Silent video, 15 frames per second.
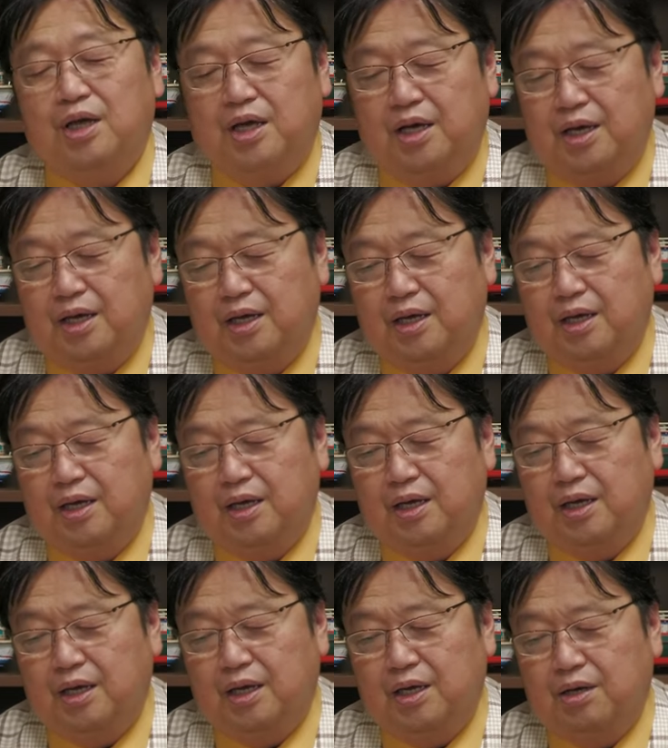
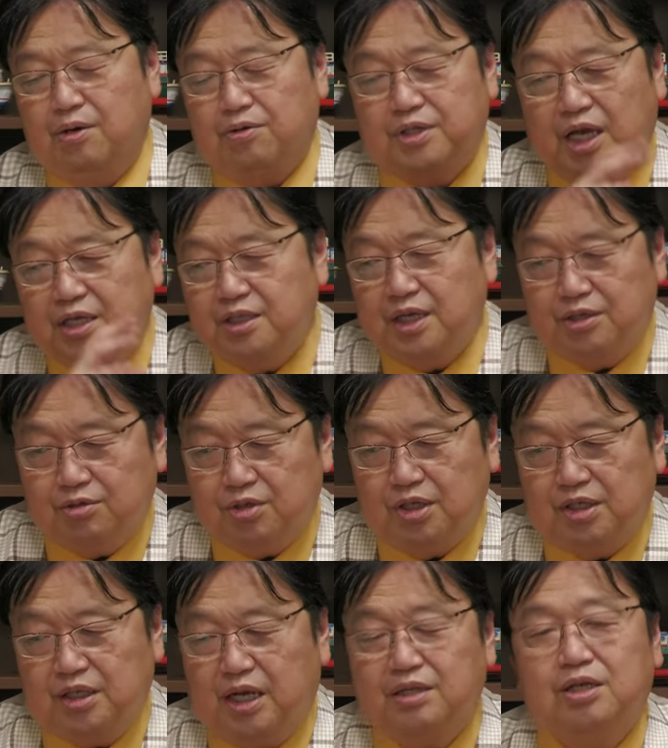えー、ロサンゼルス
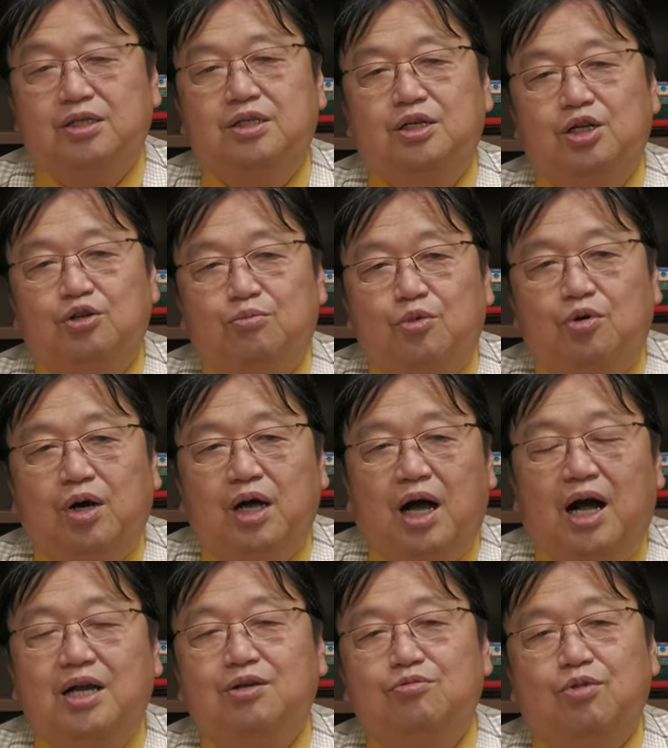行ったんですけども、
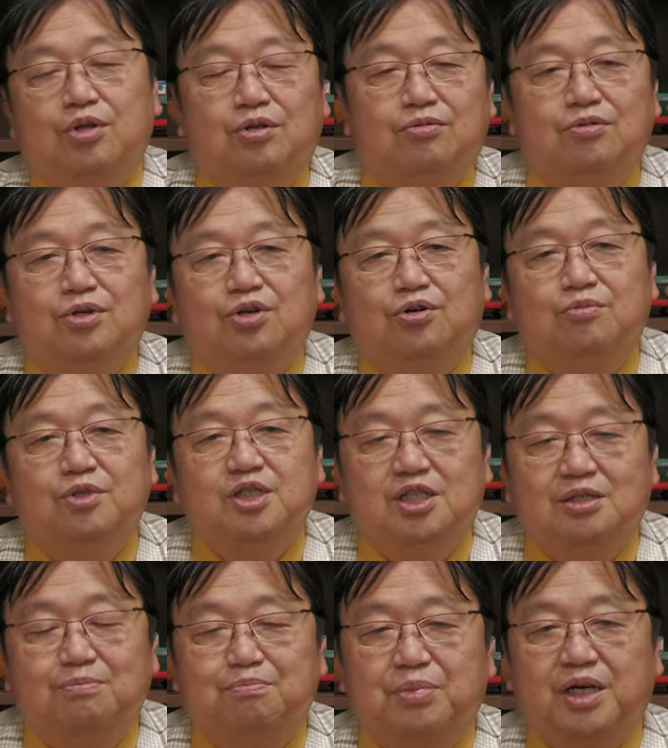ハリウッドの売り込みに
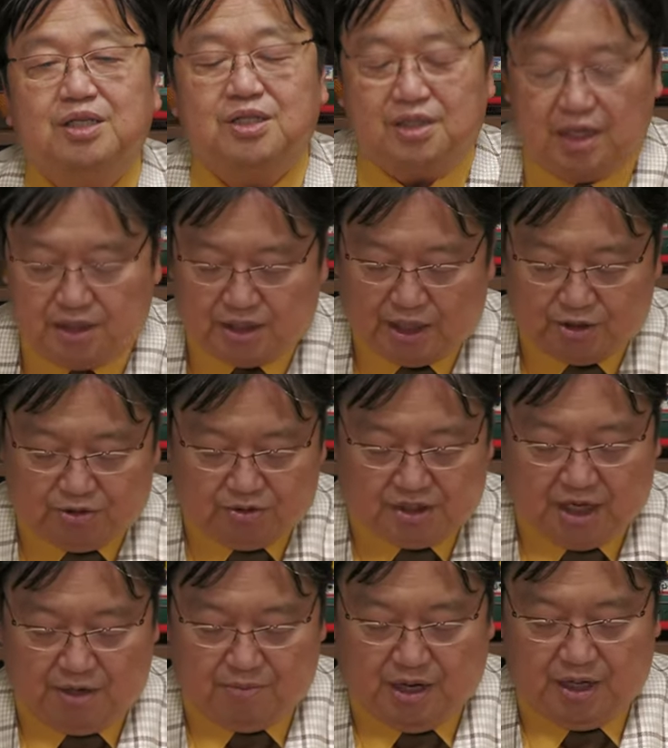失敗して、さんじゅっ
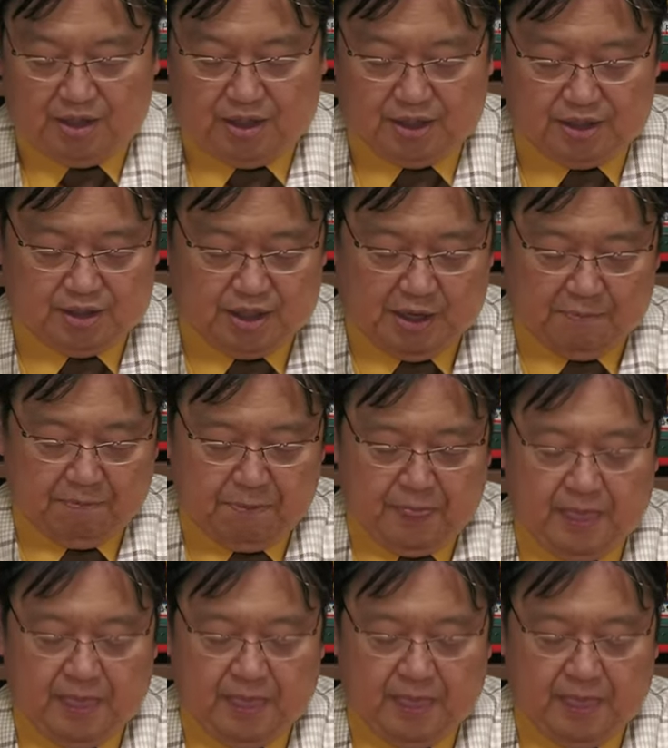さいまえにですね